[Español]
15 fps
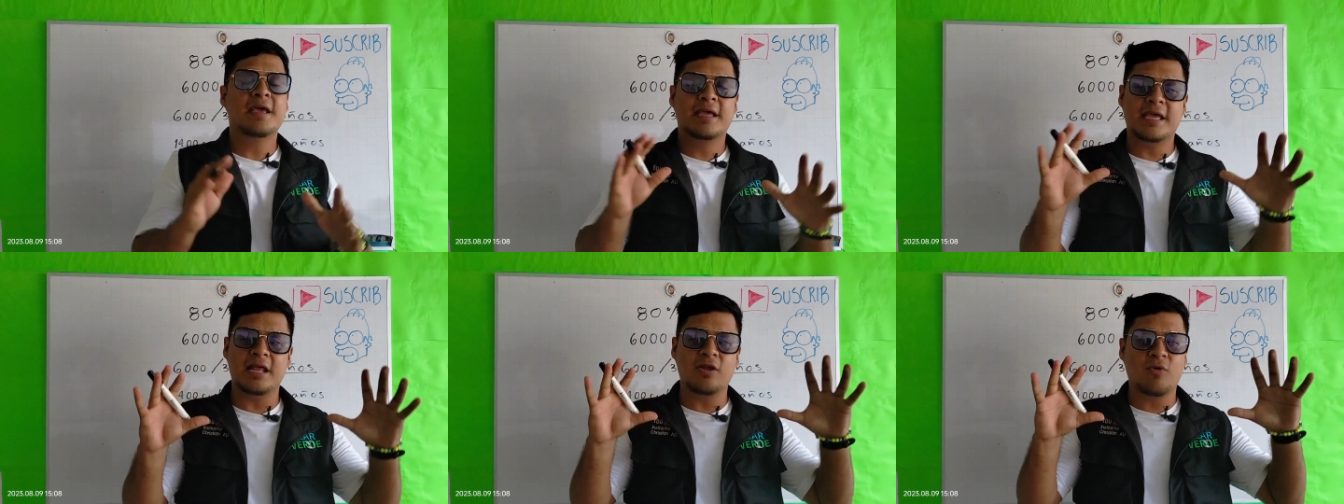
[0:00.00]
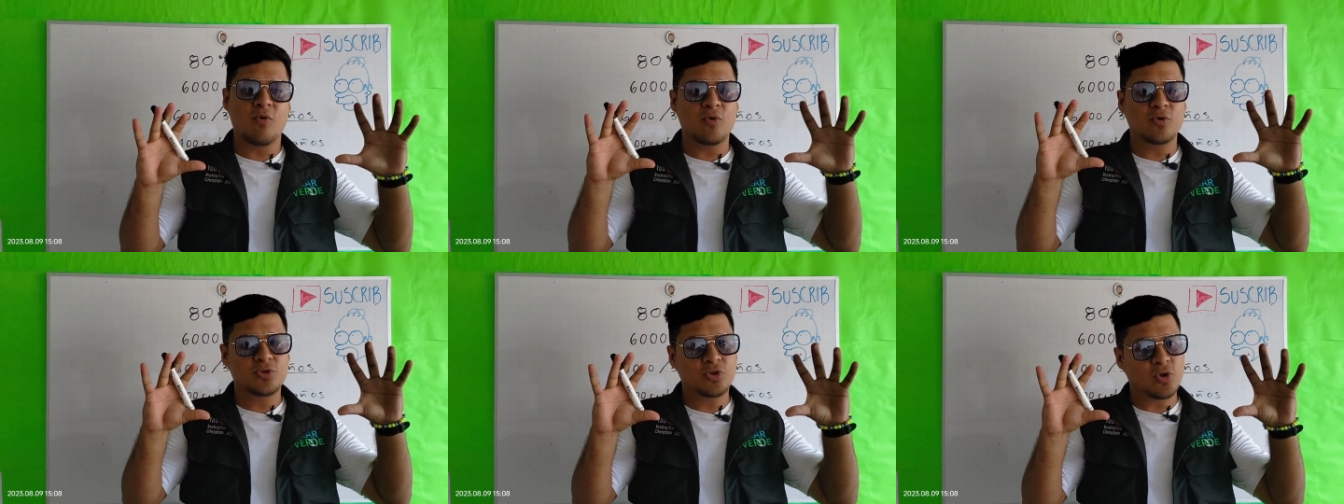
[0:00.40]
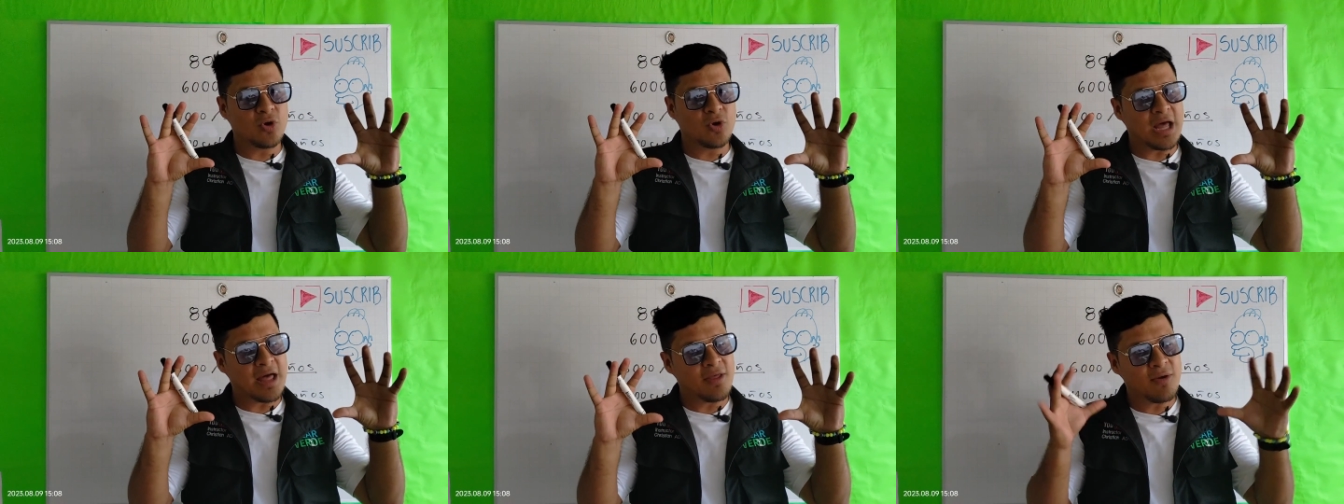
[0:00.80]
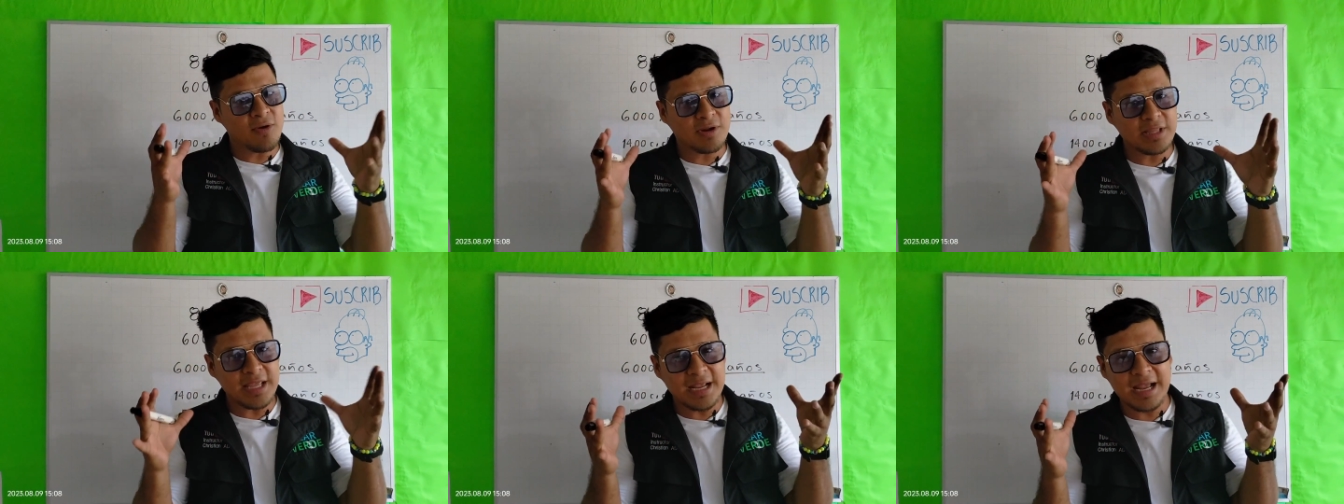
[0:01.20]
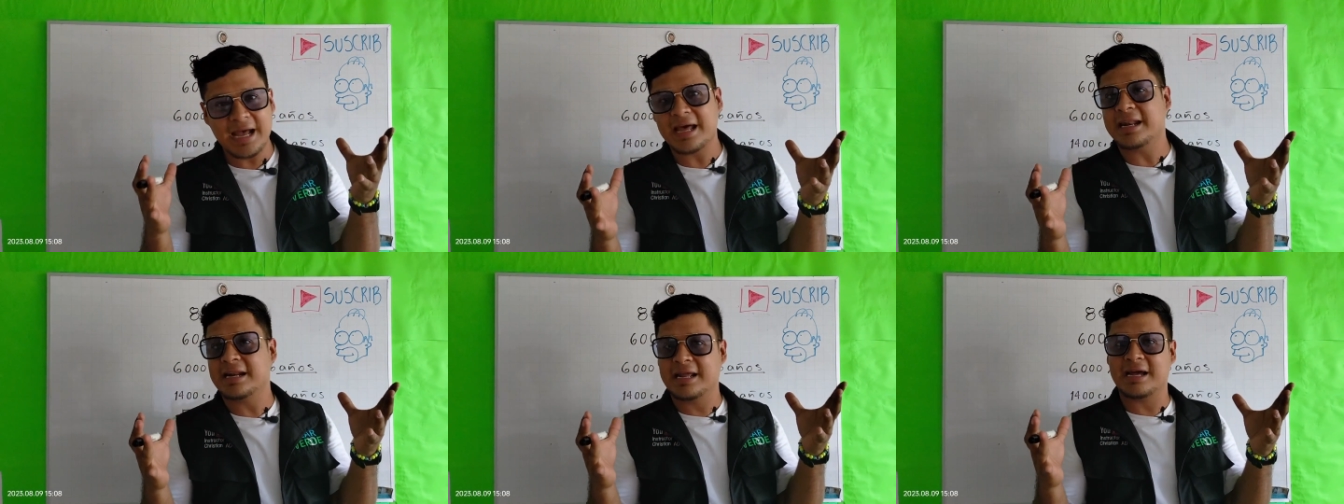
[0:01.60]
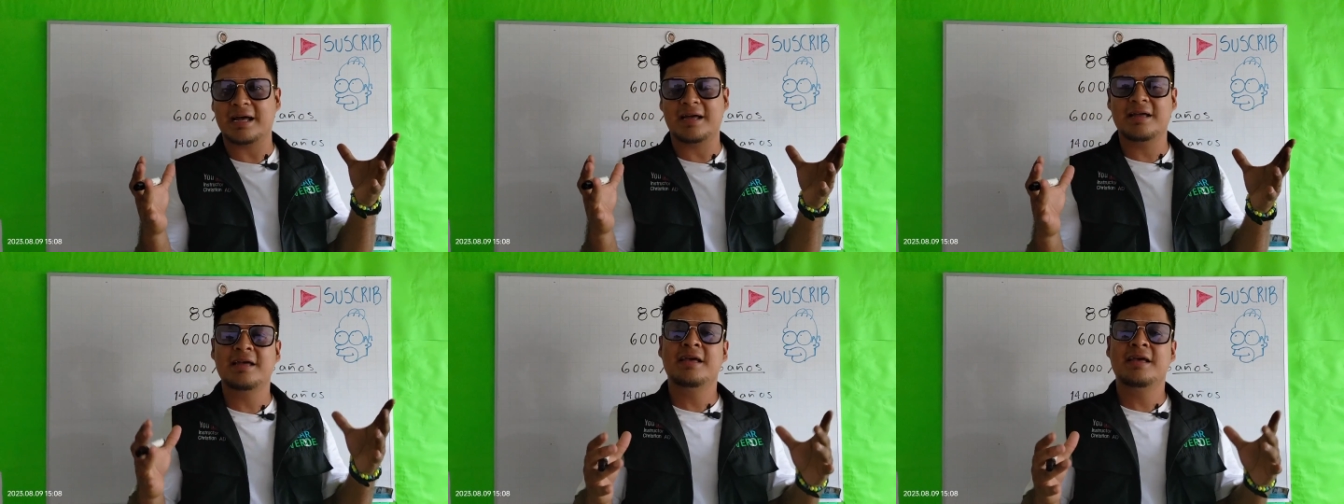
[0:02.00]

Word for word: que el controlador de carga